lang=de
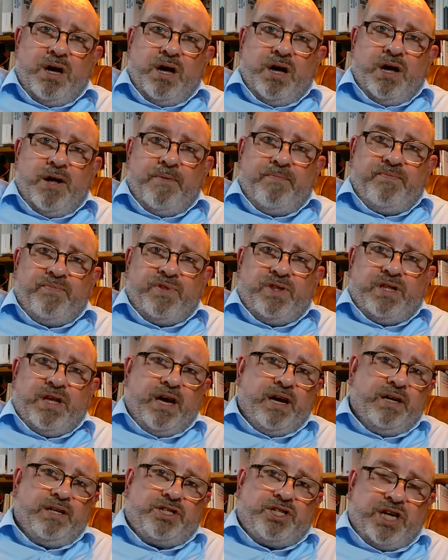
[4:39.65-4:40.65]
ähm,
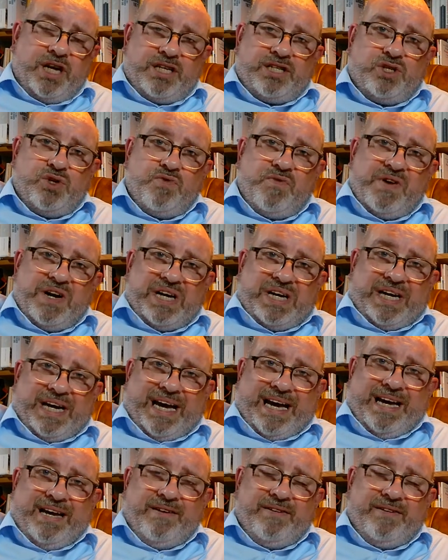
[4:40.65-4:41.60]
der Tschechoslowakei.